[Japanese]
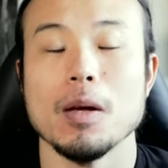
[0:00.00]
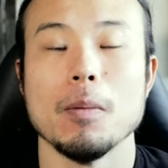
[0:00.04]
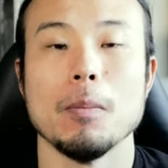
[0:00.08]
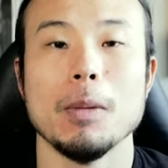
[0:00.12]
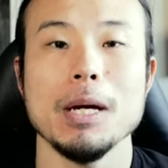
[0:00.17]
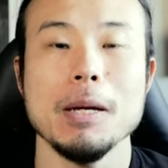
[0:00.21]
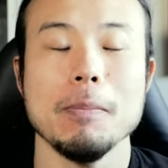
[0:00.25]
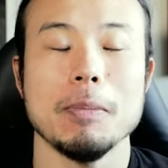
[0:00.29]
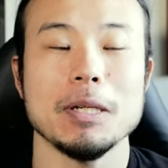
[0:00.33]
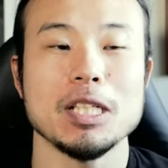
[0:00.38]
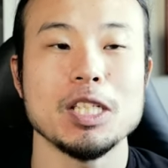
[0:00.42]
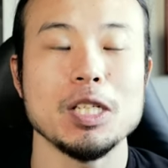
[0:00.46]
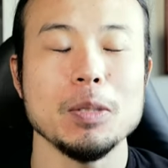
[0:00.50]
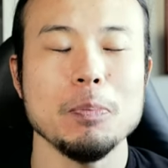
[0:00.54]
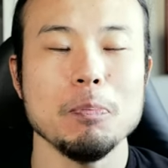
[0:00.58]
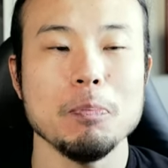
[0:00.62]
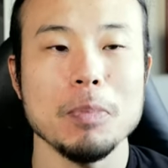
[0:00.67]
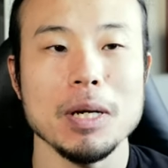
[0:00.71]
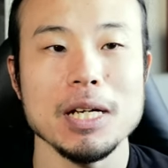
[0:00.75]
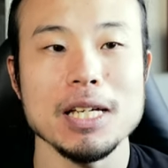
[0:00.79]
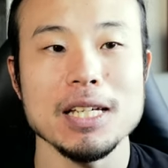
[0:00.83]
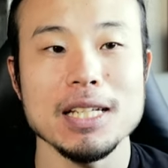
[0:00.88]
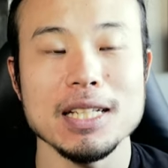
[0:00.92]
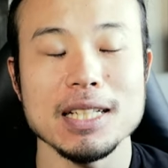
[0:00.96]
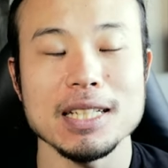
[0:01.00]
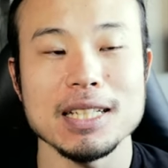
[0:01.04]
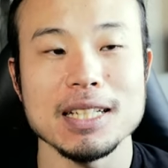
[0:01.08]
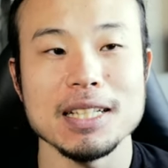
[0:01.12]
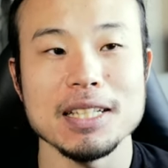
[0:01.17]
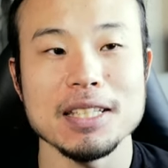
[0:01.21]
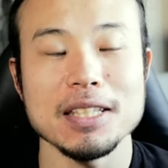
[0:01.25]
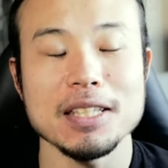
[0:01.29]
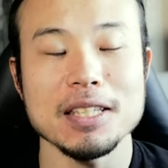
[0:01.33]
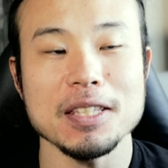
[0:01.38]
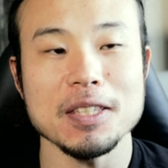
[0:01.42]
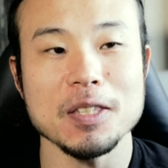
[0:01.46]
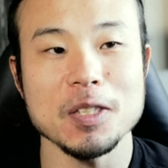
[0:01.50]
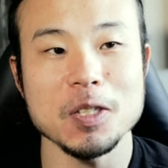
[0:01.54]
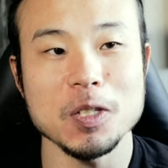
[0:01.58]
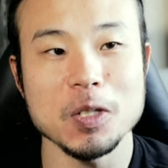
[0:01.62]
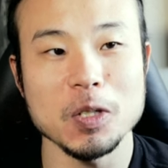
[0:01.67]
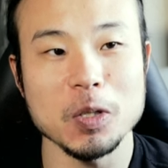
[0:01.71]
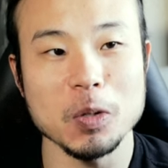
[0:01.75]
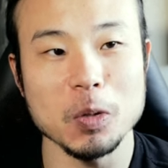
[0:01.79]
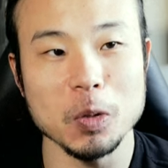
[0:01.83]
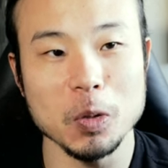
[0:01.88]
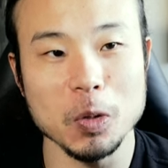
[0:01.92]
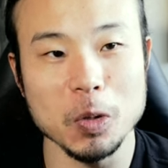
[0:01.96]
やっぱ失敗す
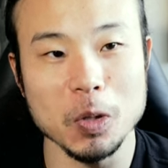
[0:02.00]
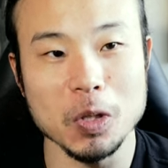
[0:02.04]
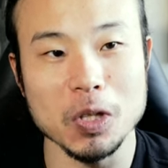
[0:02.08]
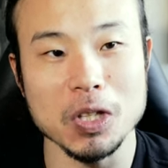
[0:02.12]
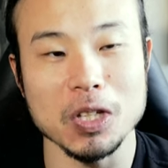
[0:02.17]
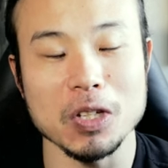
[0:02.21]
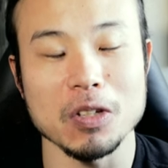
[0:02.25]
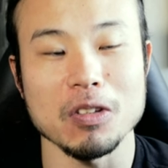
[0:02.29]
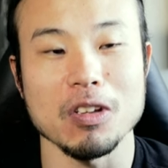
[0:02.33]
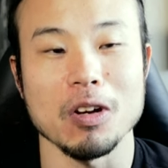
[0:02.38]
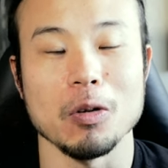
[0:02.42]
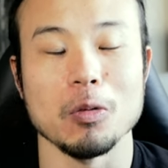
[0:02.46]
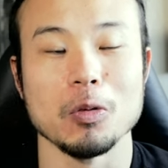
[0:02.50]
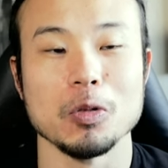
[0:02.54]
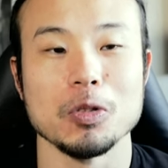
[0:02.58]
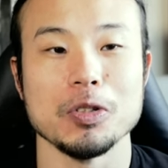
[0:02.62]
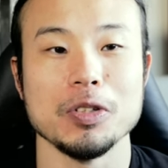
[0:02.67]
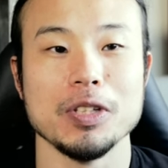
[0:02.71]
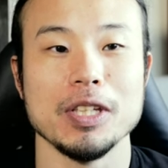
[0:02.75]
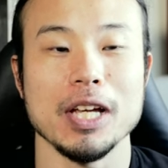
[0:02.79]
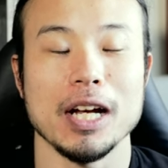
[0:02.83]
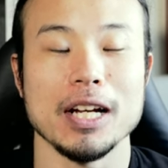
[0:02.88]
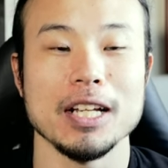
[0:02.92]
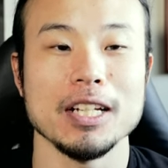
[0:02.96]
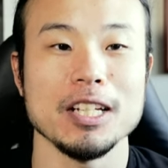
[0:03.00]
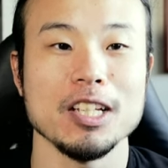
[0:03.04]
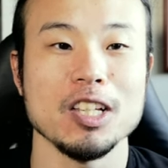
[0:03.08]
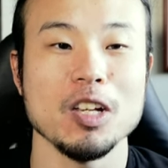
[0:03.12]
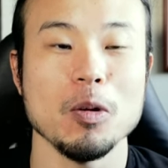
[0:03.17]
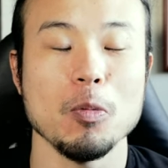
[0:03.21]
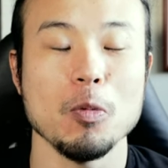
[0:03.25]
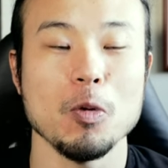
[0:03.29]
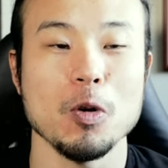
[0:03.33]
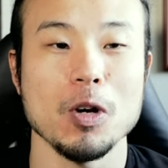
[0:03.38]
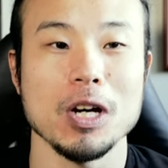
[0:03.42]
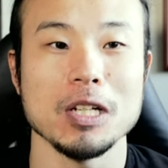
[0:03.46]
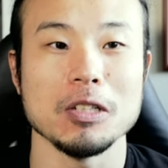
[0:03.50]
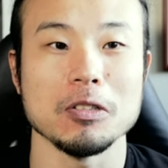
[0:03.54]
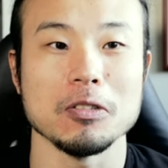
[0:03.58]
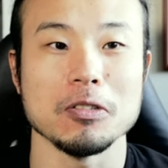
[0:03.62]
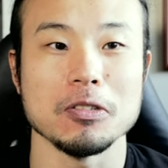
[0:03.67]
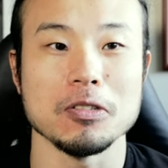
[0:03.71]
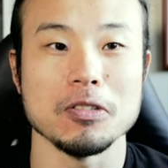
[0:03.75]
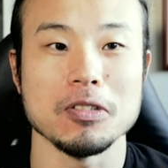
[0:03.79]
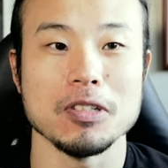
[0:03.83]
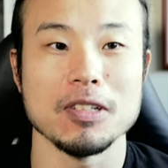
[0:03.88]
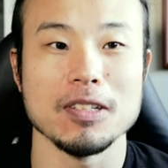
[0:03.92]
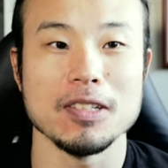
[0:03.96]
ることっていうのは本当に誰にでもあ
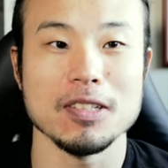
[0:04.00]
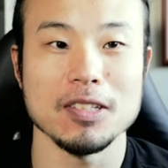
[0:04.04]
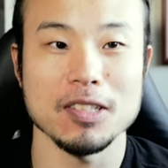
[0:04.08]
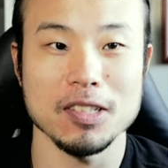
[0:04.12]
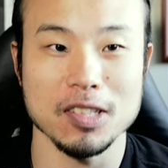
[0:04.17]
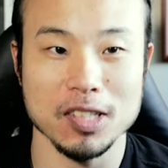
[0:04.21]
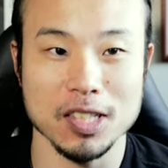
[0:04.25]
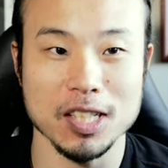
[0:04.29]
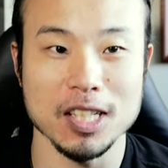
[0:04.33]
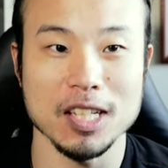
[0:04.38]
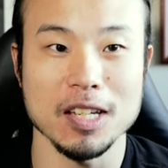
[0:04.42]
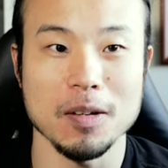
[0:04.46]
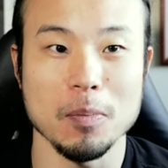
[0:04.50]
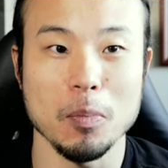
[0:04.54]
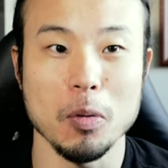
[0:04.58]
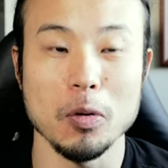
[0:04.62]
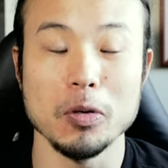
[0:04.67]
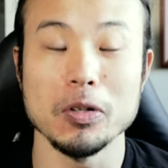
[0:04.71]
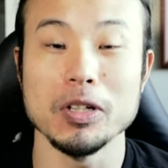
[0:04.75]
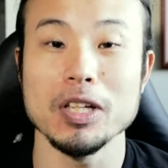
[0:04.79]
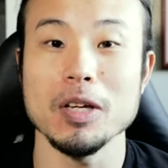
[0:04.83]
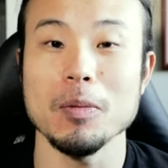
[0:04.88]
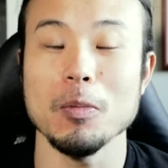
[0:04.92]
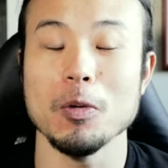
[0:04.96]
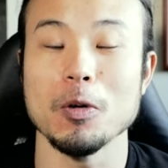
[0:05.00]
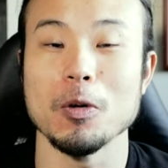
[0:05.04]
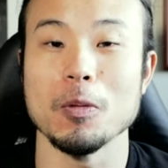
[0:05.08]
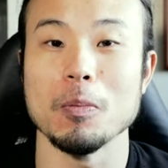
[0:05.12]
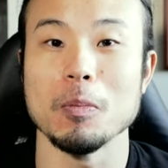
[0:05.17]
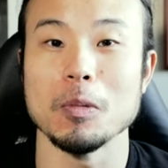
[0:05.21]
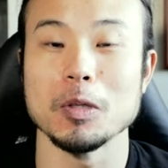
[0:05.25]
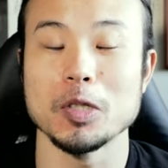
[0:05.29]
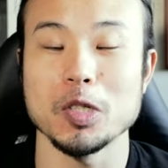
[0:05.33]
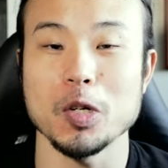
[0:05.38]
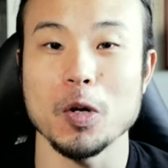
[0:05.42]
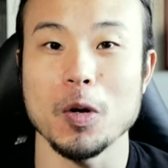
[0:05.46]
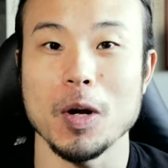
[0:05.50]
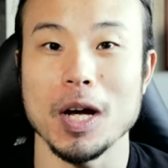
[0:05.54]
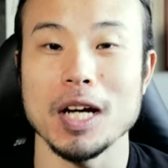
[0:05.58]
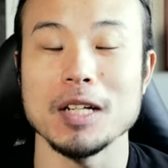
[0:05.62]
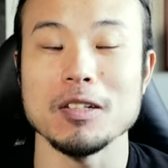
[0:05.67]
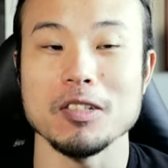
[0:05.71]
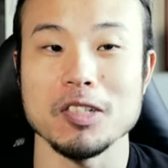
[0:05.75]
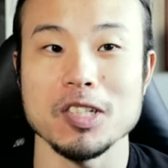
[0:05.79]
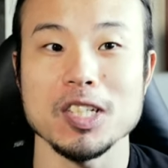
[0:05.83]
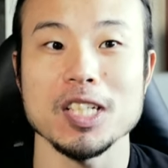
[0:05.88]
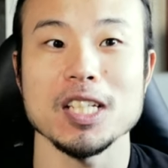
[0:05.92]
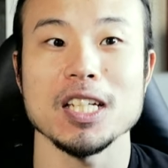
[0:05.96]
るし、僕にももちろんあ
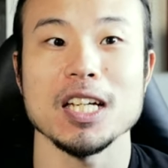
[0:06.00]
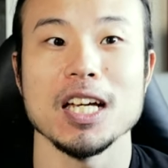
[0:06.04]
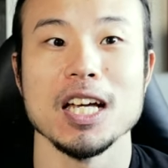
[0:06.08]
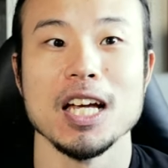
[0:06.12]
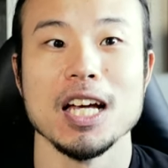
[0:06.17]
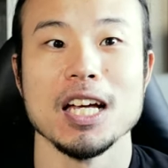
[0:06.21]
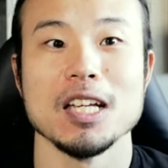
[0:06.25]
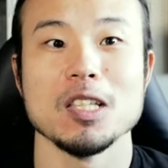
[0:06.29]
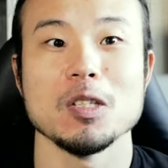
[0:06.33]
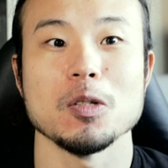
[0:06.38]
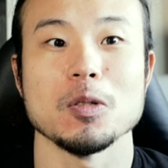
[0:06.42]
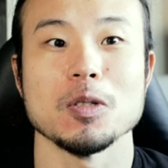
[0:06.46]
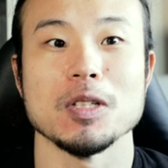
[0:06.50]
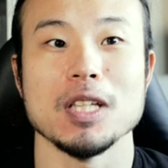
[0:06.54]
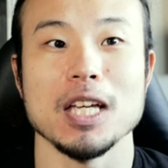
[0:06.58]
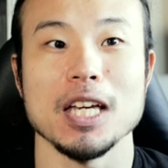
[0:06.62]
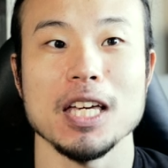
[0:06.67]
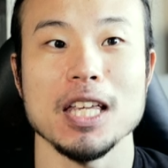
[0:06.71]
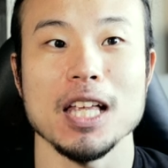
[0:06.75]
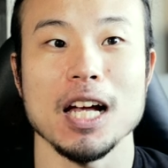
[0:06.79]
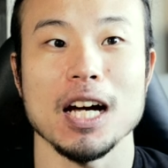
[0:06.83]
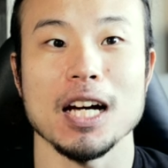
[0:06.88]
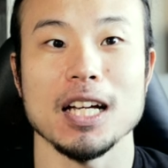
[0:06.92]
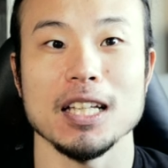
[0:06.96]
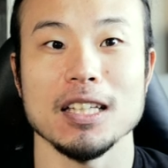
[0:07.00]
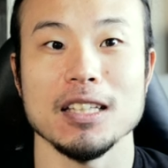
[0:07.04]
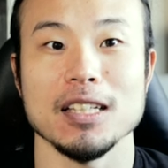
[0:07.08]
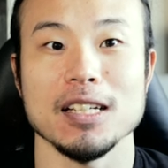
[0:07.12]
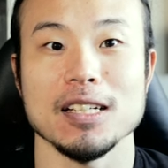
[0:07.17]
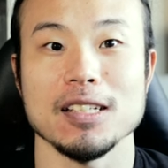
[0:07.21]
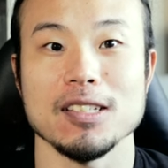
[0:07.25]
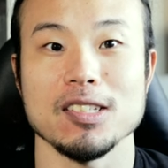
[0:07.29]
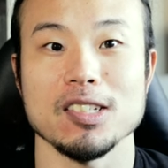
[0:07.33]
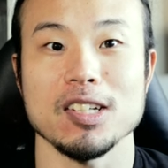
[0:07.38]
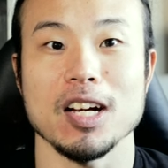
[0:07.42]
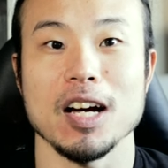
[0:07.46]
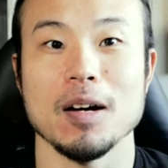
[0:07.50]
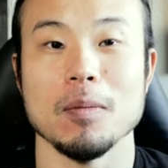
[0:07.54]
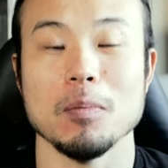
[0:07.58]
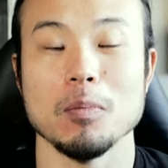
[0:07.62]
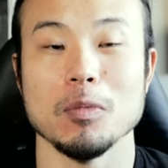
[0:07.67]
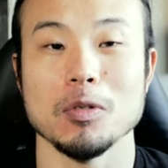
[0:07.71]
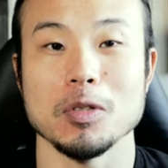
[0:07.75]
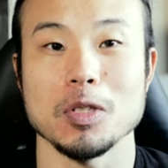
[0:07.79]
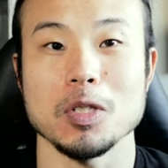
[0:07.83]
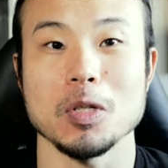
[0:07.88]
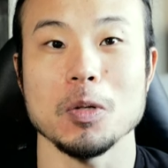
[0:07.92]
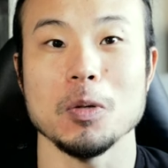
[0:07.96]
るし、そのできなかった時間
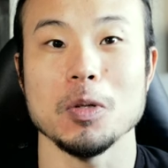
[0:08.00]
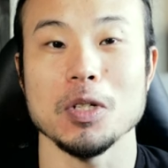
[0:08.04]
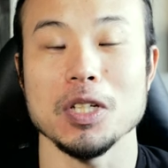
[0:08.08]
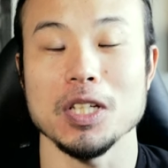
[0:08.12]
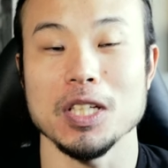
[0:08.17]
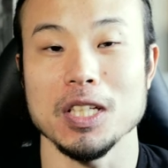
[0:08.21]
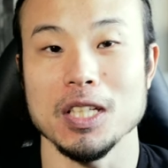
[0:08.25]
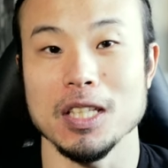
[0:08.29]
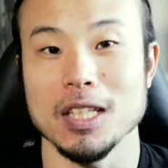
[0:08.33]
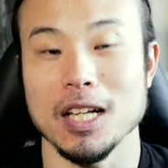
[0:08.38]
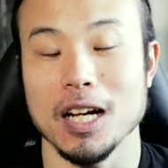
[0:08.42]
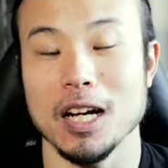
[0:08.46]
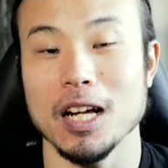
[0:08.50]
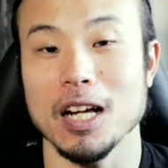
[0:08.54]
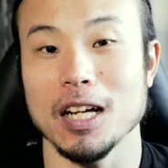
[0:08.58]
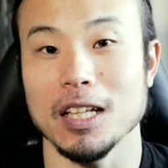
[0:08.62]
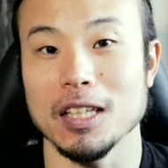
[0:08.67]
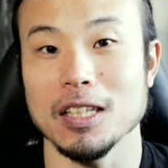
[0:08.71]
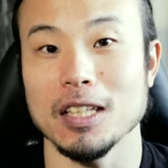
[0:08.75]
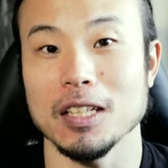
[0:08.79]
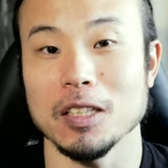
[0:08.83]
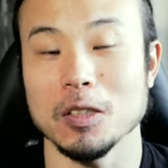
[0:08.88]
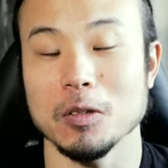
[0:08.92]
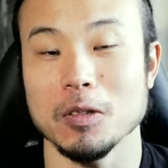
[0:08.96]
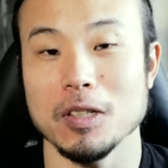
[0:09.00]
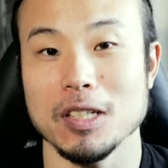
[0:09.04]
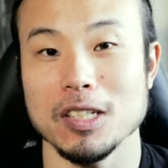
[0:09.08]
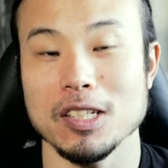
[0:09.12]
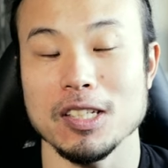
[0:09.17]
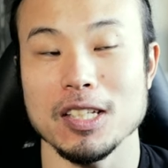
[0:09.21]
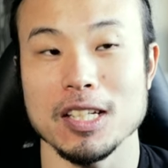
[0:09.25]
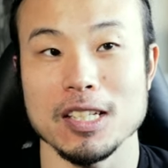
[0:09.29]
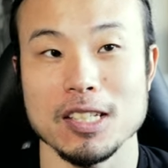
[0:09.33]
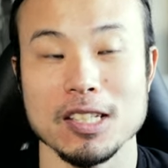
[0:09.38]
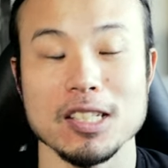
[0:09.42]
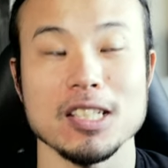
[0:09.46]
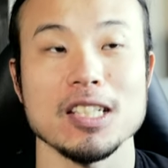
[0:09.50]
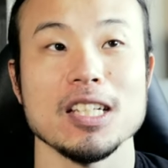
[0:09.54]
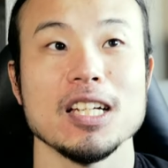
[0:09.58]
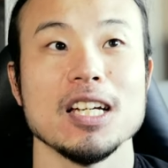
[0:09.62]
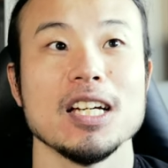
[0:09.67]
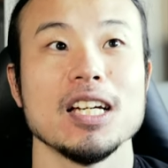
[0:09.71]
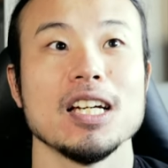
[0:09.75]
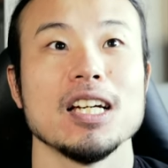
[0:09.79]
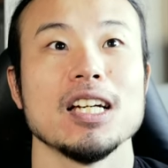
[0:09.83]
もすごい長かったりとかしたし、